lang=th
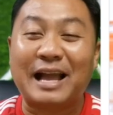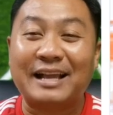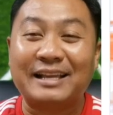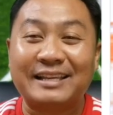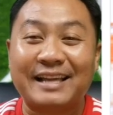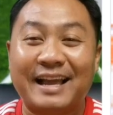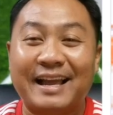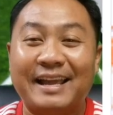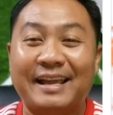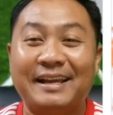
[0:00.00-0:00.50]
ตั้ง
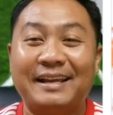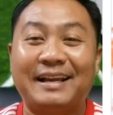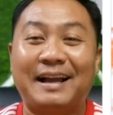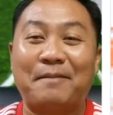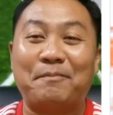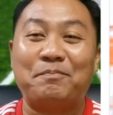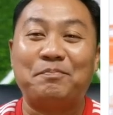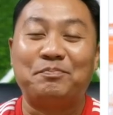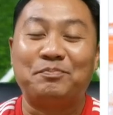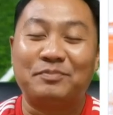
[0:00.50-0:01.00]
ใจกั
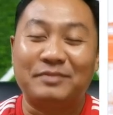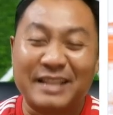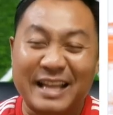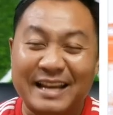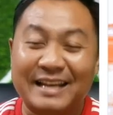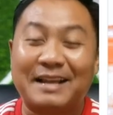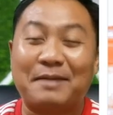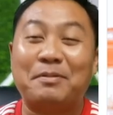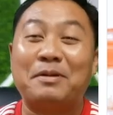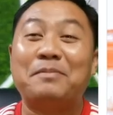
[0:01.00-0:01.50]
บเล่
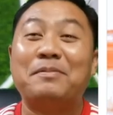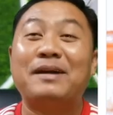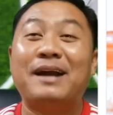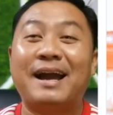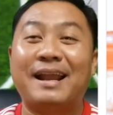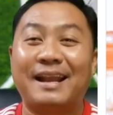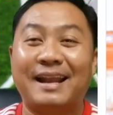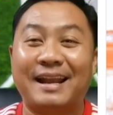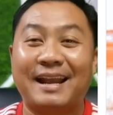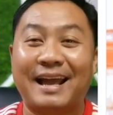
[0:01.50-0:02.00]
นกับเพื่อ
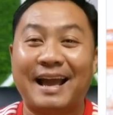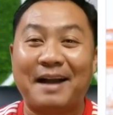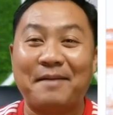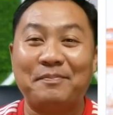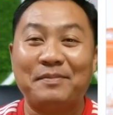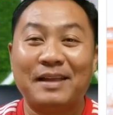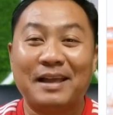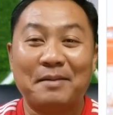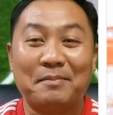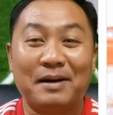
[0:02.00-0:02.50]
นๆนะครับ
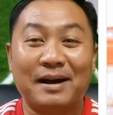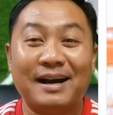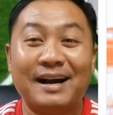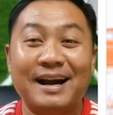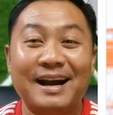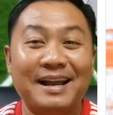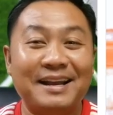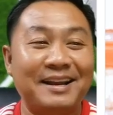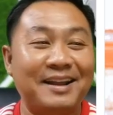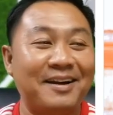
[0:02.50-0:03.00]
เพอิ
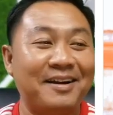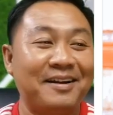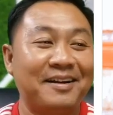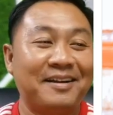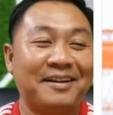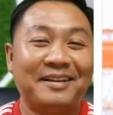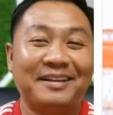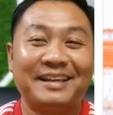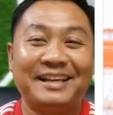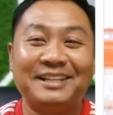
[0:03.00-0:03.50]
ญเนาะ
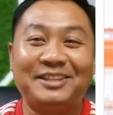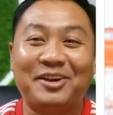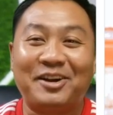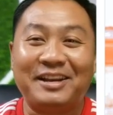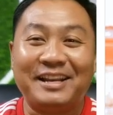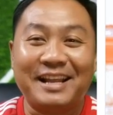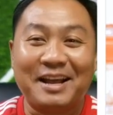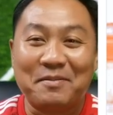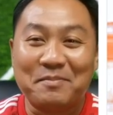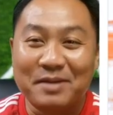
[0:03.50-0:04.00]
อีตอน
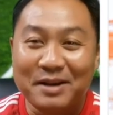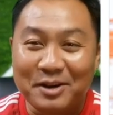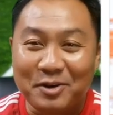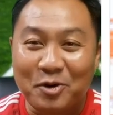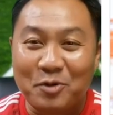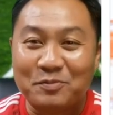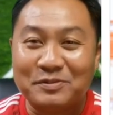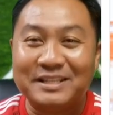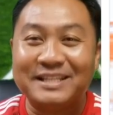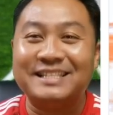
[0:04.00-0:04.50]
ที่เอามือ
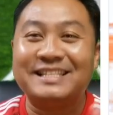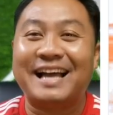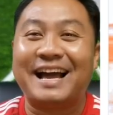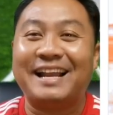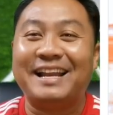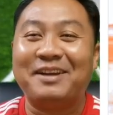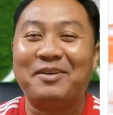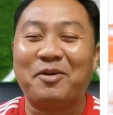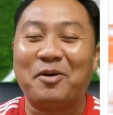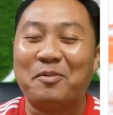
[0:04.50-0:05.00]
กุมศีรษะ
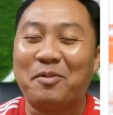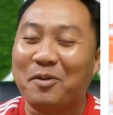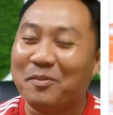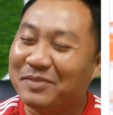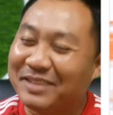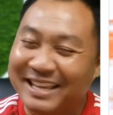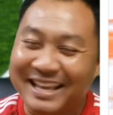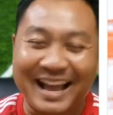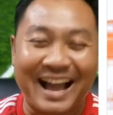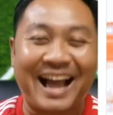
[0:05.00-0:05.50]
นี่โหผม
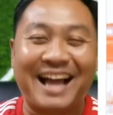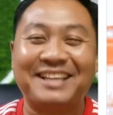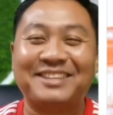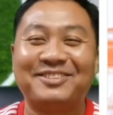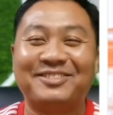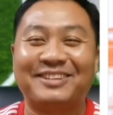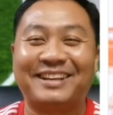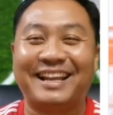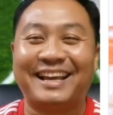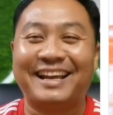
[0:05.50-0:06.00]
นี่ฮา
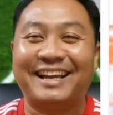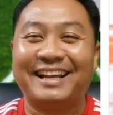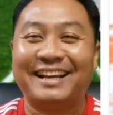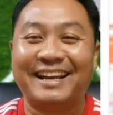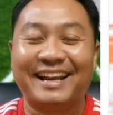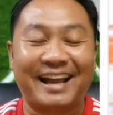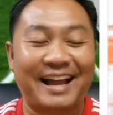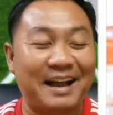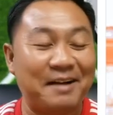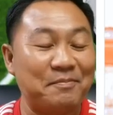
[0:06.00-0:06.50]
สุดเลย
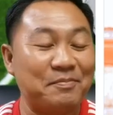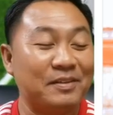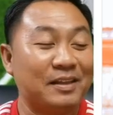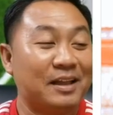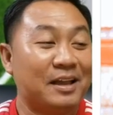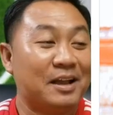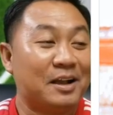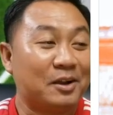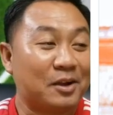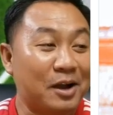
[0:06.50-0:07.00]
นะครับ
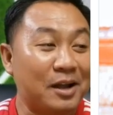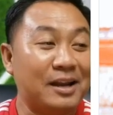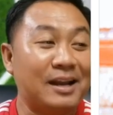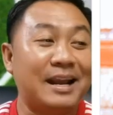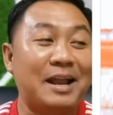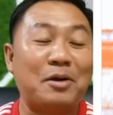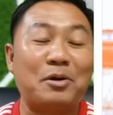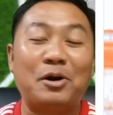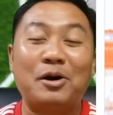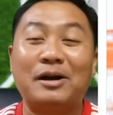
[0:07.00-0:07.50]
ก็เรื่อง
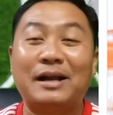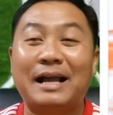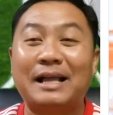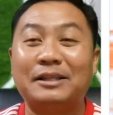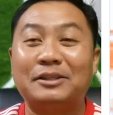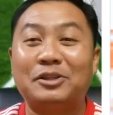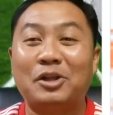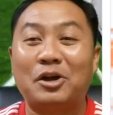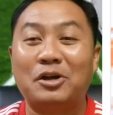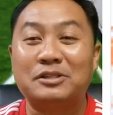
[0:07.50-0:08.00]
ราวของการ
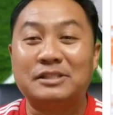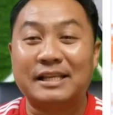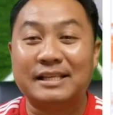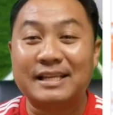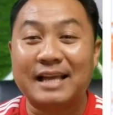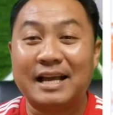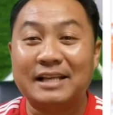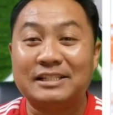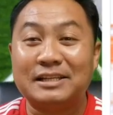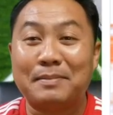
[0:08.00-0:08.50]
ต่อสัญ
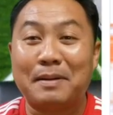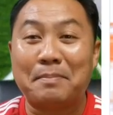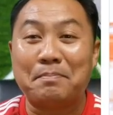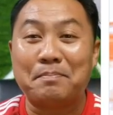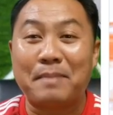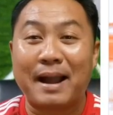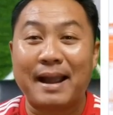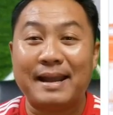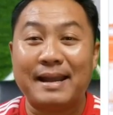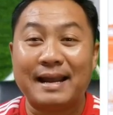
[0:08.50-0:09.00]
ญาฉบับ
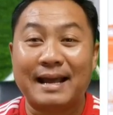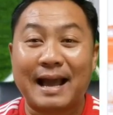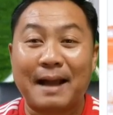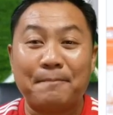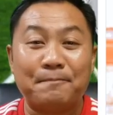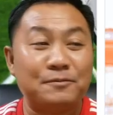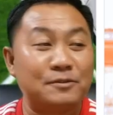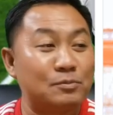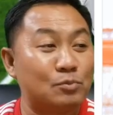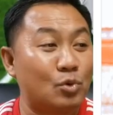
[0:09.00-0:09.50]
ใหม่นะครับ
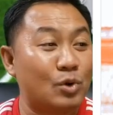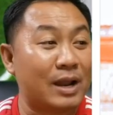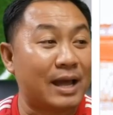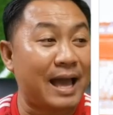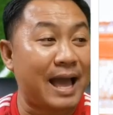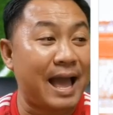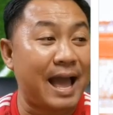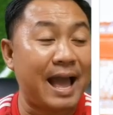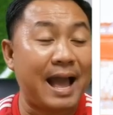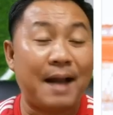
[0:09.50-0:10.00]
มูล
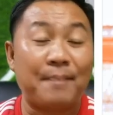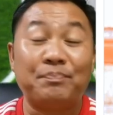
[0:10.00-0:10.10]
ค่า